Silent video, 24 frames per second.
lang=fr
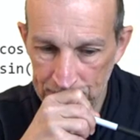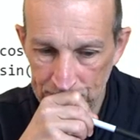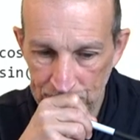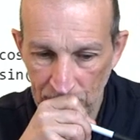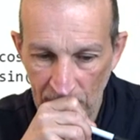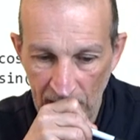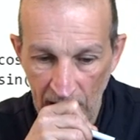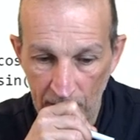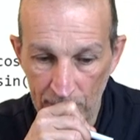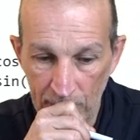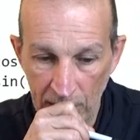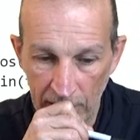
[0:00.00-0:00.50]

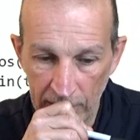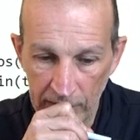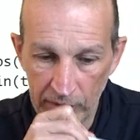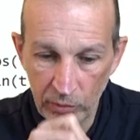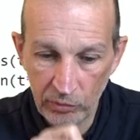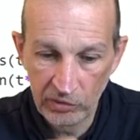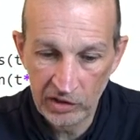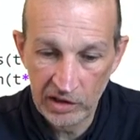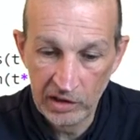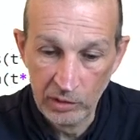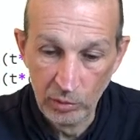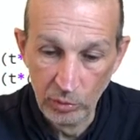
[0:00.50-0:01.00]
à base de
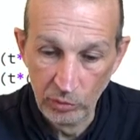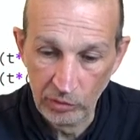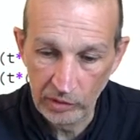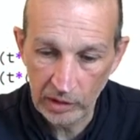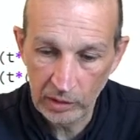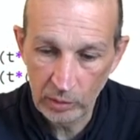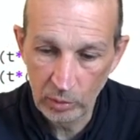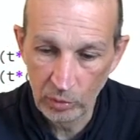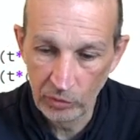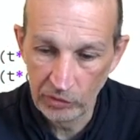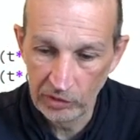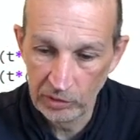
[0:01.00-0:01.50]
sinus et
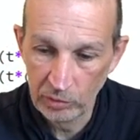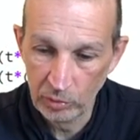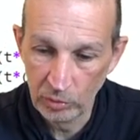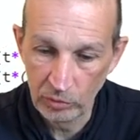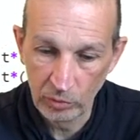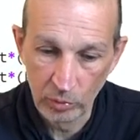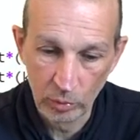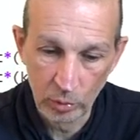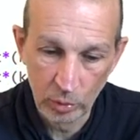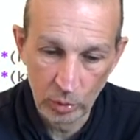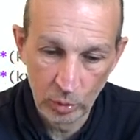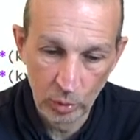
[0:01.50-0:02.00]
de cosinus,
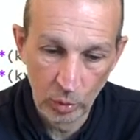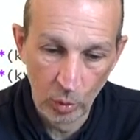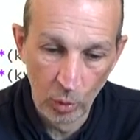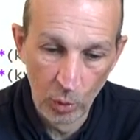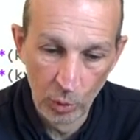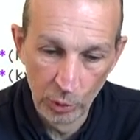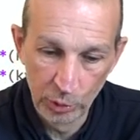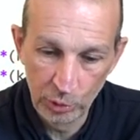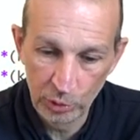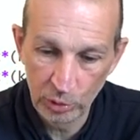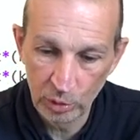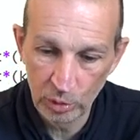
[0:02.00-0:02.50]
donc une
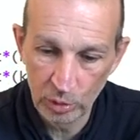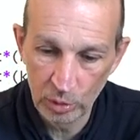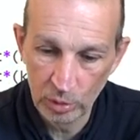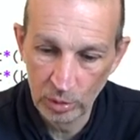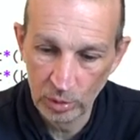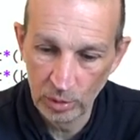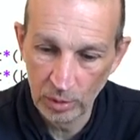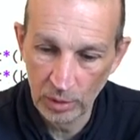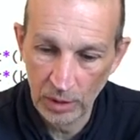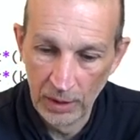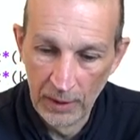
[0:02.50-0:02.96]
grosse, une,